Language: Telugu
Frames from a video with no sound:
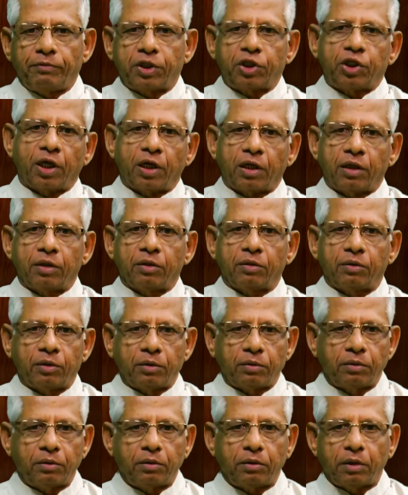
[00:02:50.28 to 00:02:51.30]
విచారణ
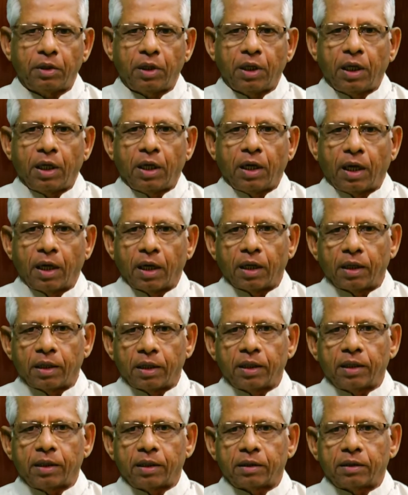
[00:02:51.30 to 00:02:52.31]
గురువు
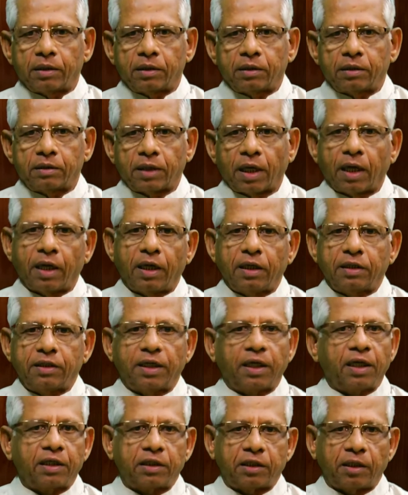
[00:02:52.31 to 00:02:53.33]
అలానే సలహా
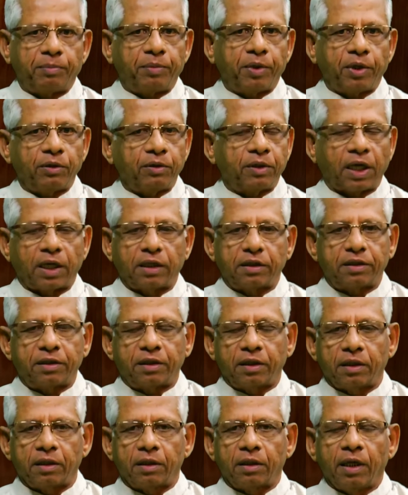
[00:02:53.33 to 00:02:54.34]
సంఘ సభ్యులు
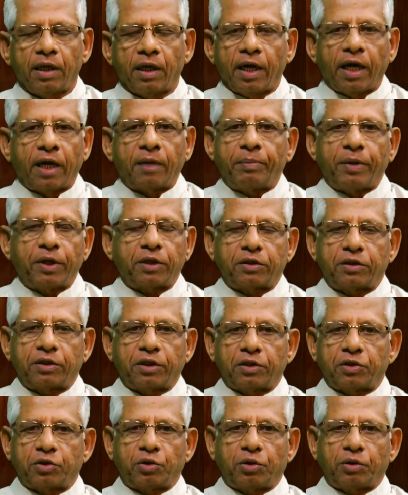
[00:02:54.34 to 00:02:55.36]
కలిసి ఏర్పాటు
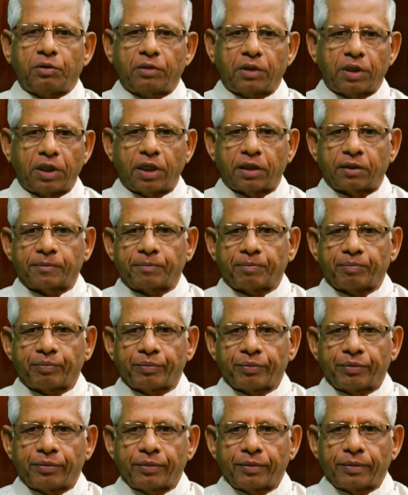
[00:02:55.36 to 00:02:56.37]
చేస్తూ ఉంటారు
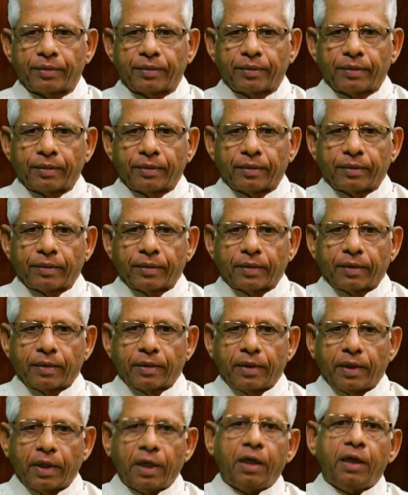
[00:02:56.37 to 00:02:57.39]

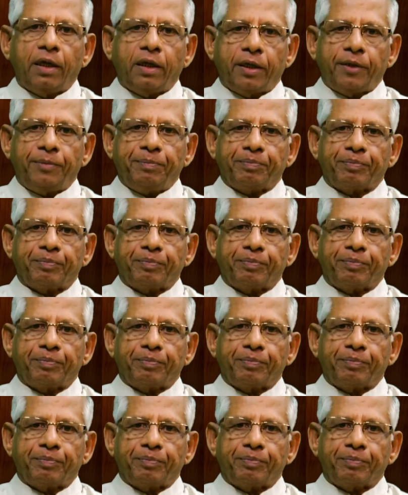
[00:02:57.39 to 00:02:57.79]
ఇంకా